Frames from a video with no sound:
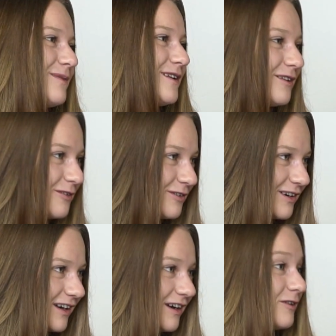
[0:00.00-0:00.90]

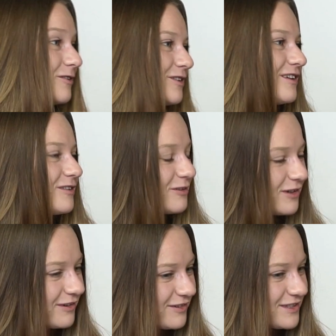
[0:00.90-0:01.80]
mediatorkę,
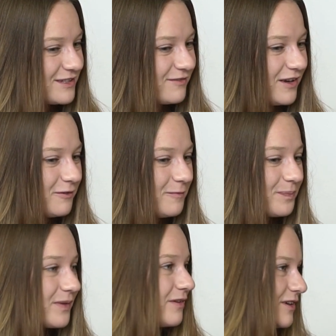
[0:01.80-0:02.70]
koordynatorkę festiwalu
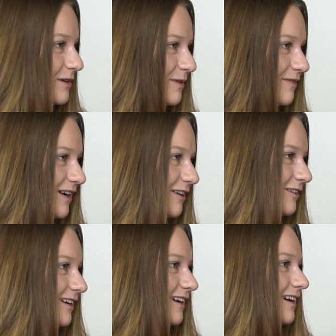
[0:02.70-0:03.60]
Verbi Valor.
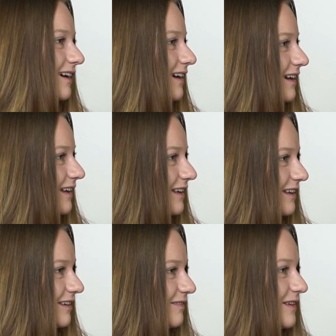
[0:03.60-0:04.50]

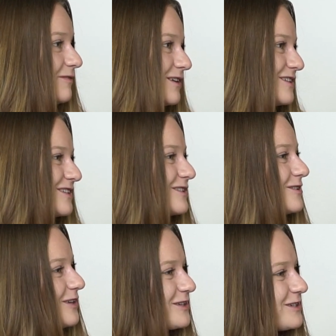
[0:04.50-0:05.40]
I, I właśnie, co
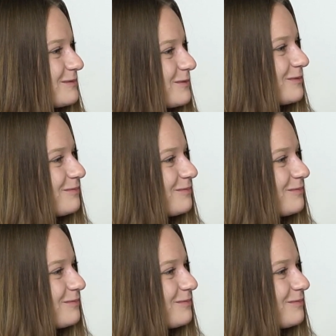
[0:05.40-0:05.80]
jeszcze, bo